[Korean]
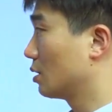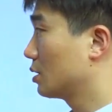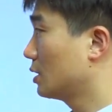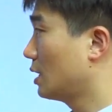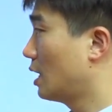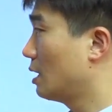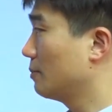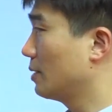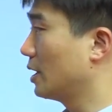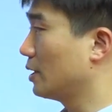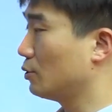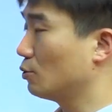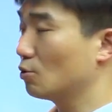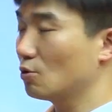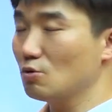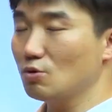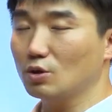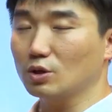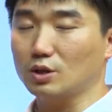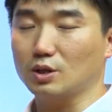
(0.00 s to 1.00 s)
그 다음에
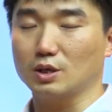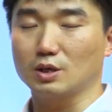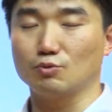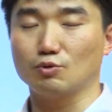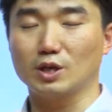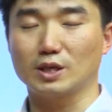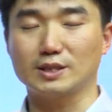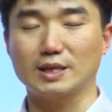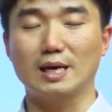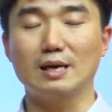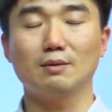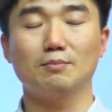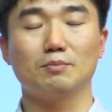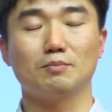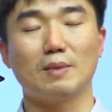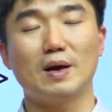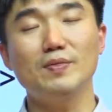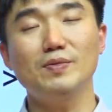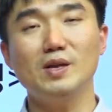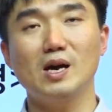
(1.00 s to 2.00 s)
이런 것들이 우리가 잘
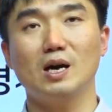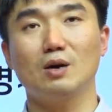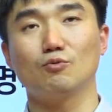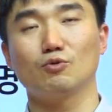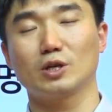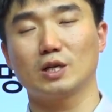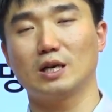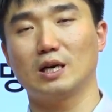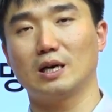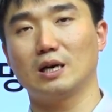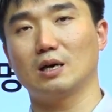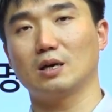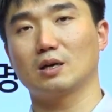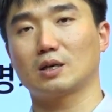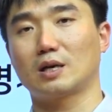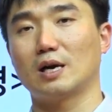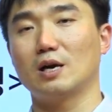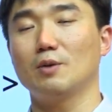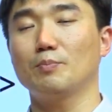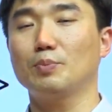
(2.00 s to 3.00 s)
맞냐,
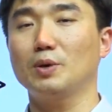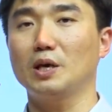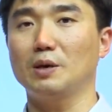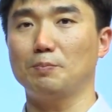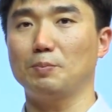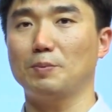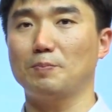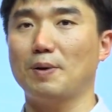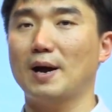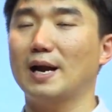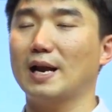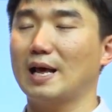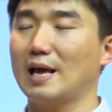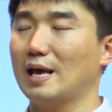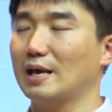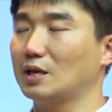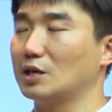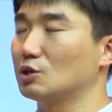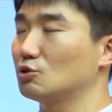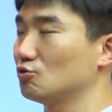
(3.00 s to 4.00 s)
우리가 과연
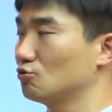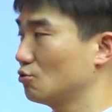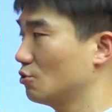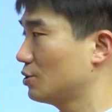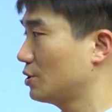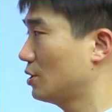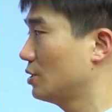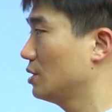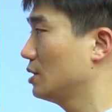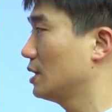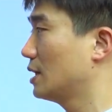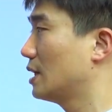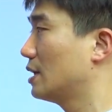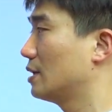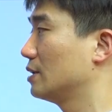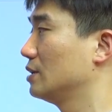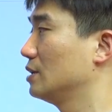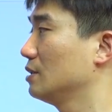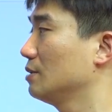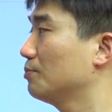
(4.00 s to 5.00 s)
PEP8의 기준으로
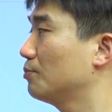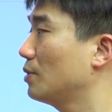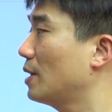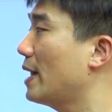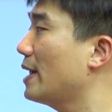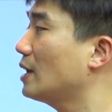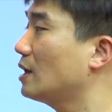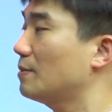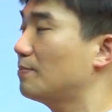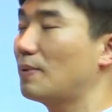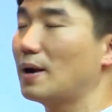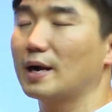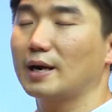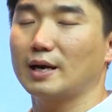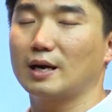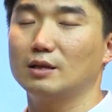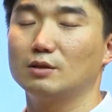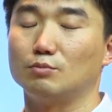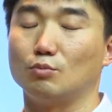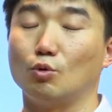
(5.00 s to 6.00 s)
썼는가는
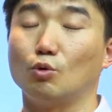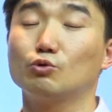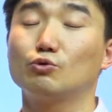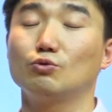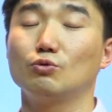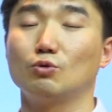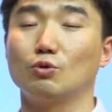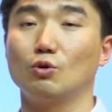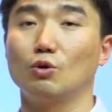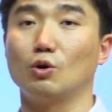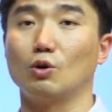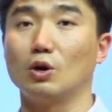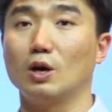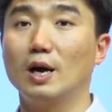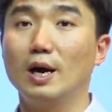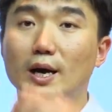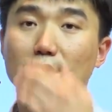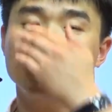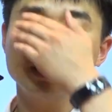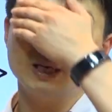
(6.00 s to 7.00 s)
플레이크8이라는
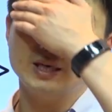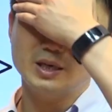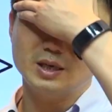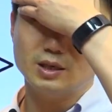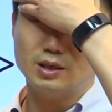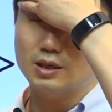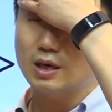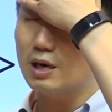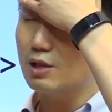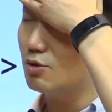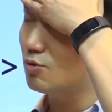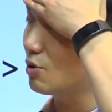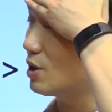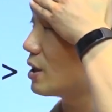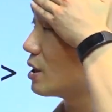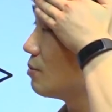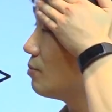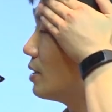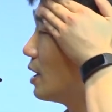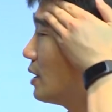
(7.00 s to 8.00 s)
모듈로 체크를 할 수가
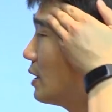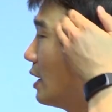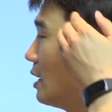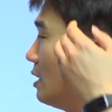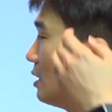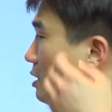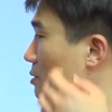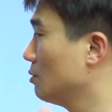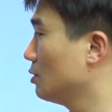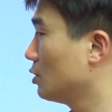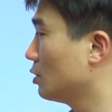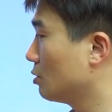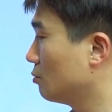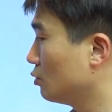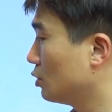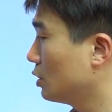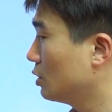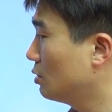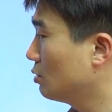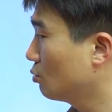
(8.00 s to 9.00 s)
있습니다. 예를 들면
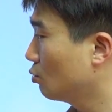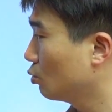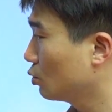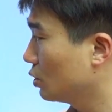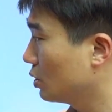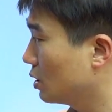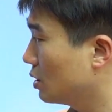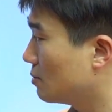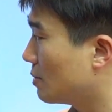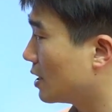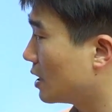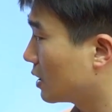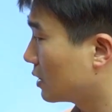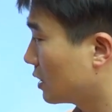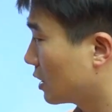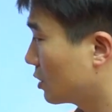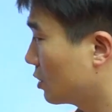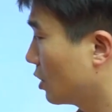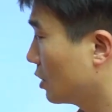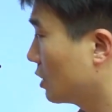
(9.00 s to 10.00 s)
여러분 이런 코드를 만약에
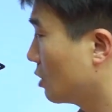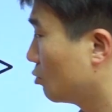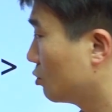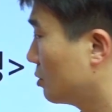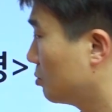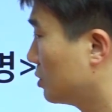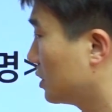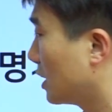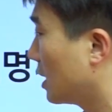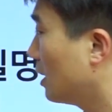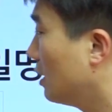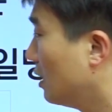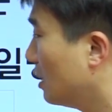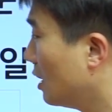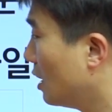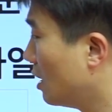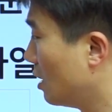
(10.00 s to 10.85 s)
작성했다고 칩시다.